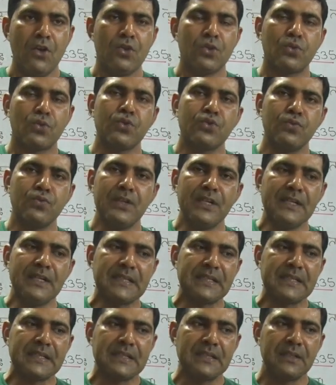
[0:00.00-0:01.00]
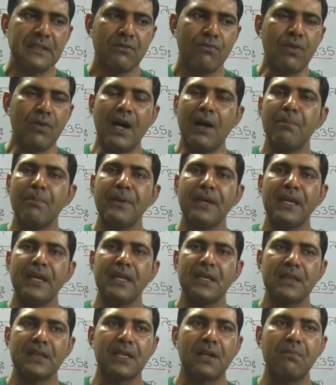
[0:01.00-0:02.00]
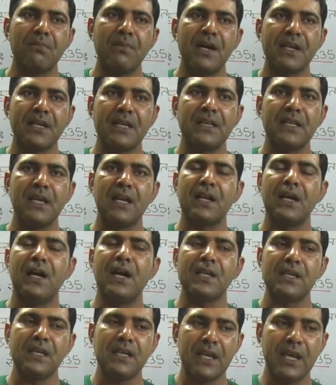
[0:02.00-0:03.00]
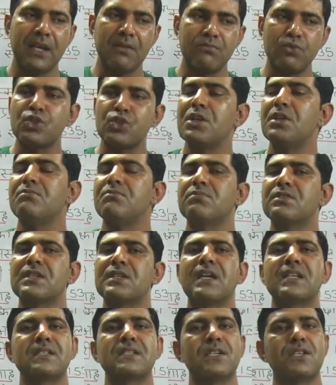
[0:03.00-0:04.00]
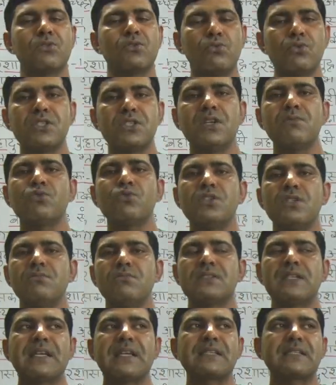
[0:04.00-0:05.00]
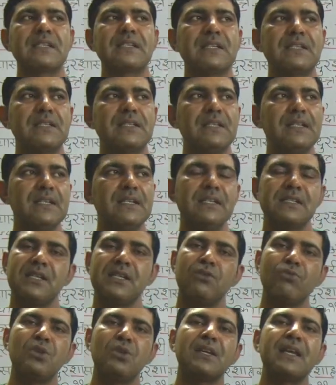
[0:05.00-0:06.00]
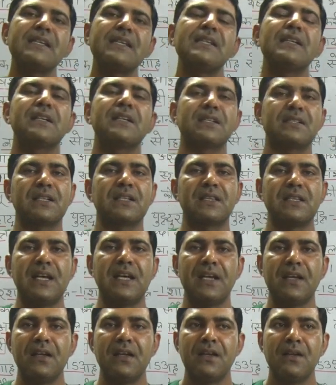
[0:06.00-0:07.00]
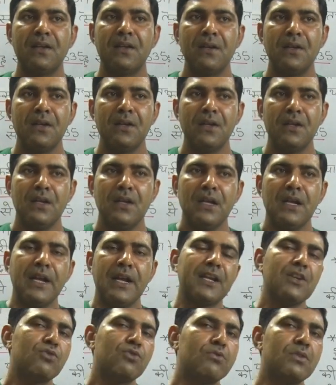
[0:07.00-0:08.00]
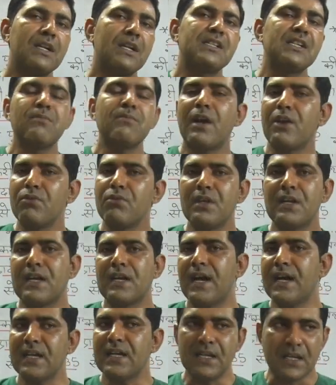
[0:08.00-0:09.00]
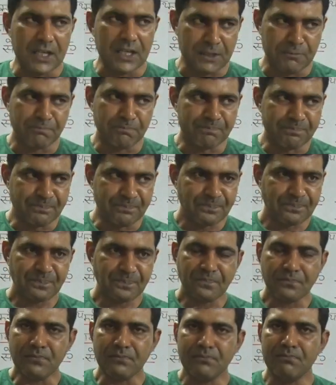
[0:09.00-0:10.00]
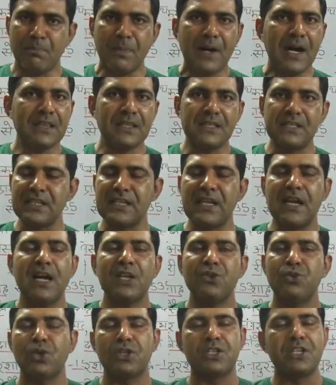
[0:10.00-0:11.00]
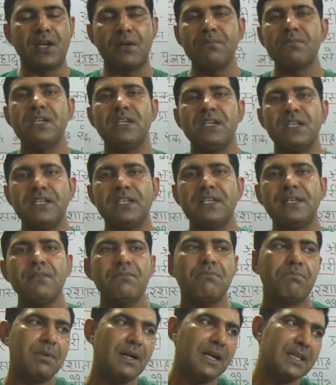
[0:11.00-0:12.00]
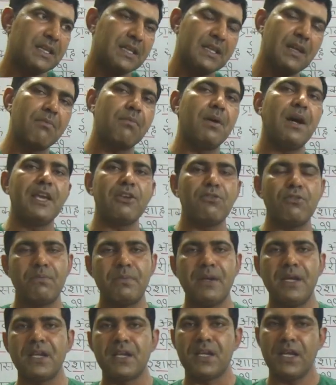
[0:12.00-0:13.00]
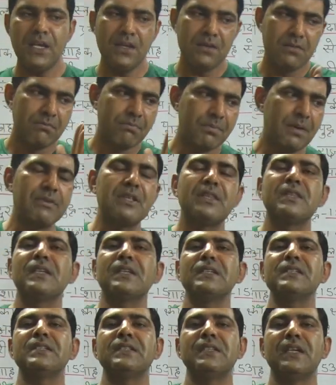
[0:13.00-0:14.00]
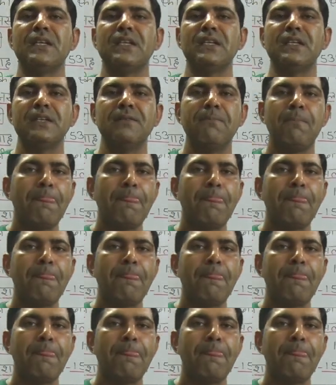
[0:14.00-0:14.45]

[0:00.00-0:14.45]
तो स्टूडेंट्स वहाँ पे दरबारी थे कहा कि एक मुस्लिम शासक दूसरे मुस्लिम शासक से युद्ध कैसे कर सकता है लेकिन स्टूडेंट सीमाइयों ने कहा कि नहीं बात जिहाद और धर्म की नहीं है बात यहाँ भाई और बहन के पवित्र रिश्ते की है